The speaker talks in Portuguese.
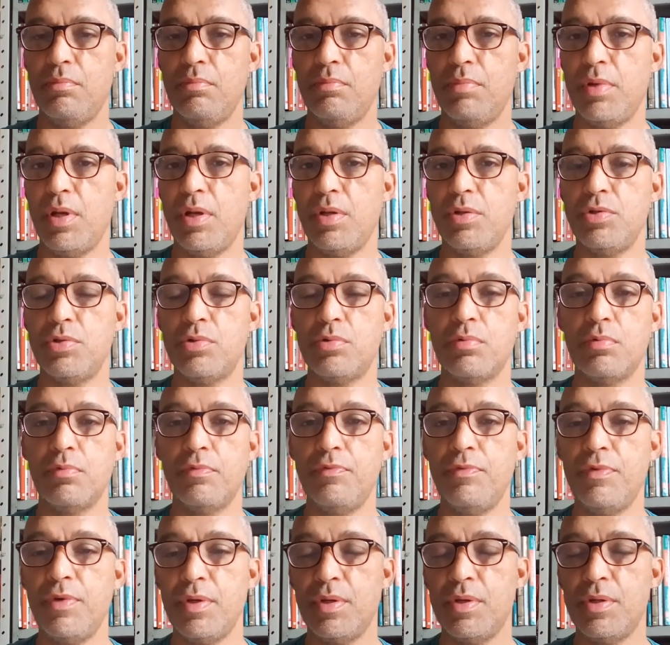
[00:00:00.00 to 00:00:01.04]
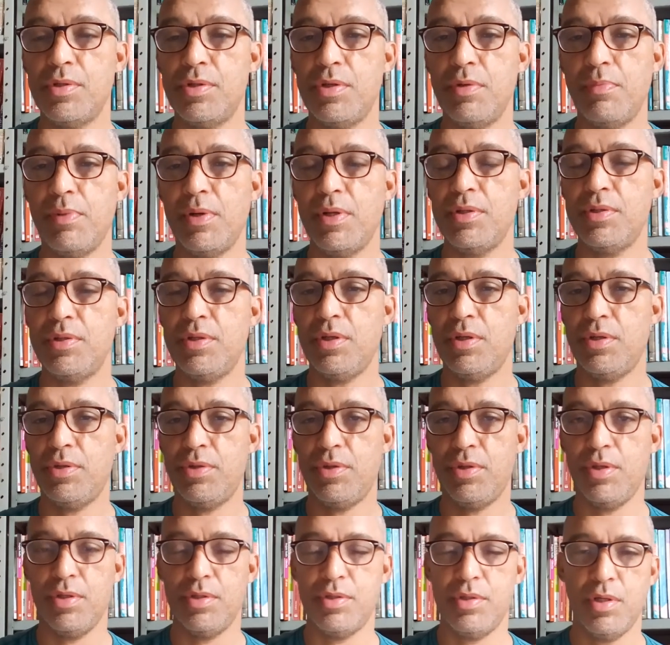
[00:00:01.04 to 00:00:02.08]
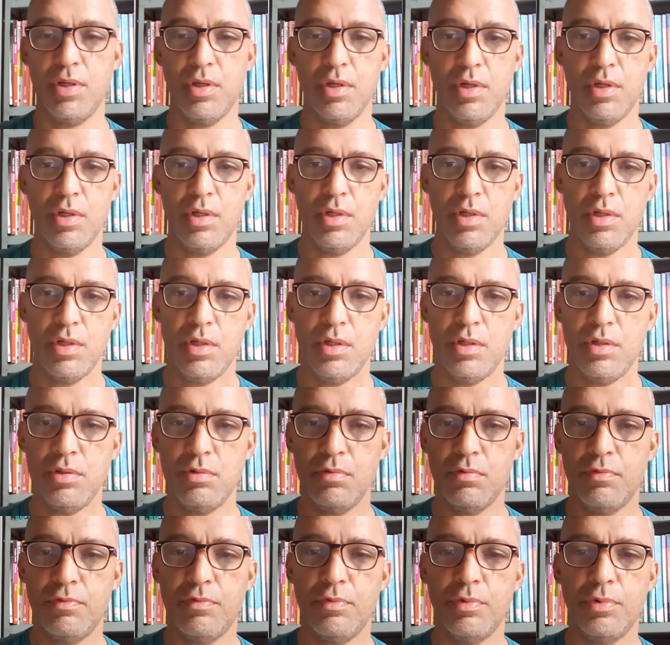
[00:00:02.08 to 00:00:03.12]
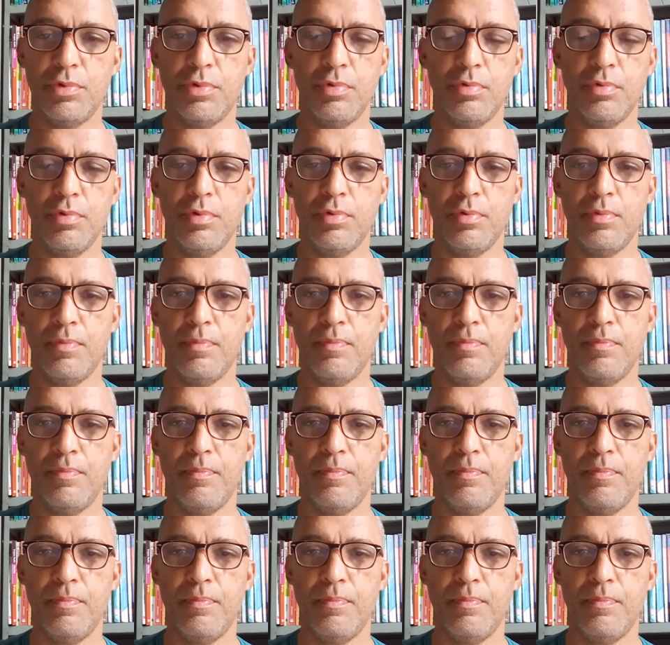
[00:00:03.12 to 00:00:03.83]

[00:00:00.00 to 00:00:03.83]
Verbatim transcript: pela desconfiança e pela incerteza de um futuro,